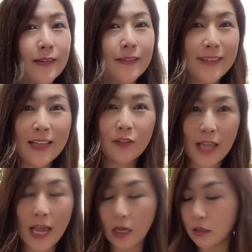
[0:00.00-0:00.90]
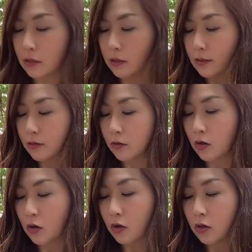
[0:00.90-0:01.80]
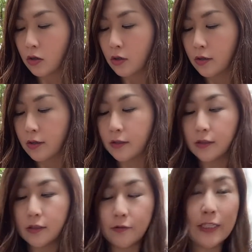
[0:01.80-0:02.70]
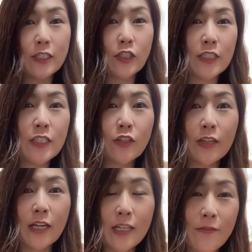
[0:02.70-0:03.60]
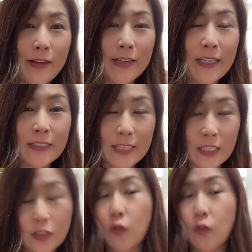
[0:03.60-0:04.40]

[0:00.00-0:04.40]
なのでこの私の身長からね割り出した